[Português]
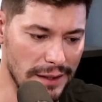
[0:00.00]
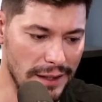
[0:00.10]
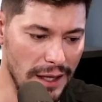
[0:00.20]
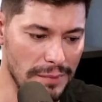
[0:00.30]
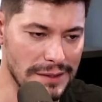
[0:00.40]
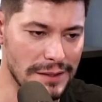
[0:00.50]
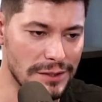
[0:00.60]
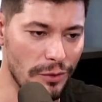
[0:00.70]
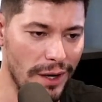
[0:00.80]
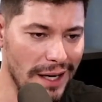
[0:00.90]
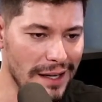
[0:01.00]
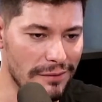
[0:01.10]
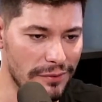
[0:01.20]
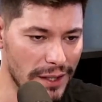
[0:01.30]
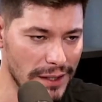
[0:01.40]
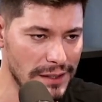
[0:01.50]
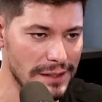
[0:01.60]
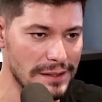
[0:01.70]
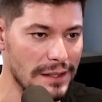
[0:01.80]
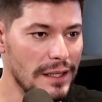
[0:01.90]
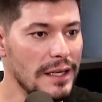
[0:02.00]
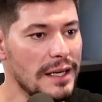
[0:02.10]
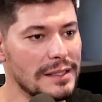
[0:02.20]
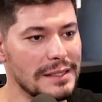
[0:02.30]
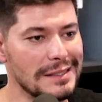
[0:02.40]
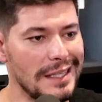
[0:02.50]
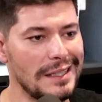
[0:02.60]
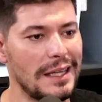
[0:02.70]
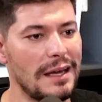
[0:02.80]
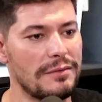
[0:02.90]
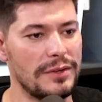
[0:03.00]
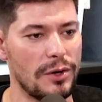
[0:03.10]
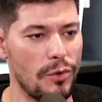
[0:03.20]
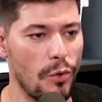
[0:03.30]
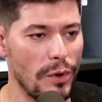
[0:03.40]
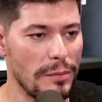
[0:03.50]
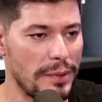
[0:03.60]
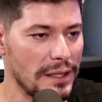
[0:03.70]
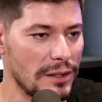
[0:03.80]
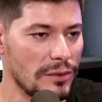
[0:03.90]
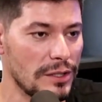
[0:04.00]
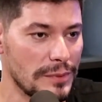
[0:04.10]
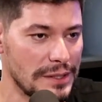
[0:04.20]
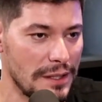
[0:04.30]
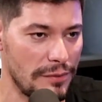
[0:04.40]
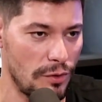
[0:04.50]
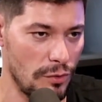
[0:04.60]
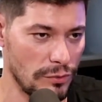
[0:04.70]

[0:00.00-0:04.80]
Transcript: temas que são relevantes e que às vezes nem tem a ver com o empreendedorismo, mas tem a ver com o